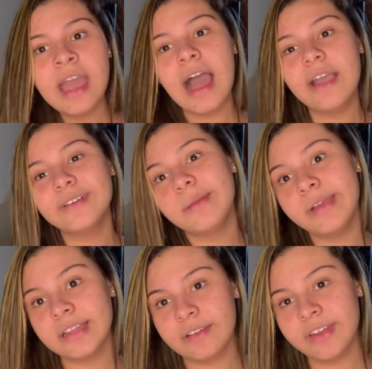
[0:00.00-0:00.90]
Aí quando a
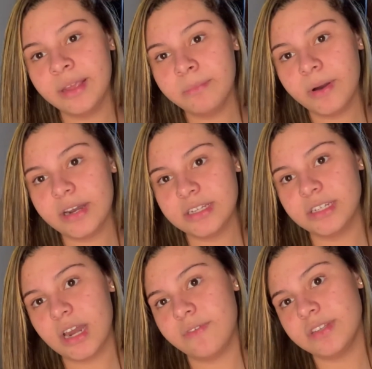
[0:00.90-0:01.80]
Bianca tava indo embora, a gente
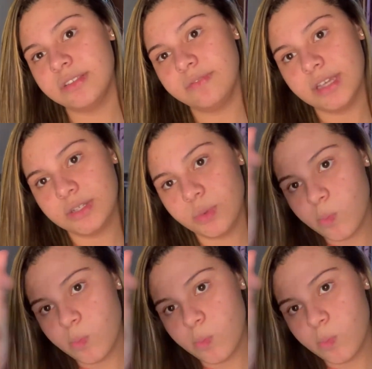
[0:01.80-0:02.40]
gravou esse vídeo.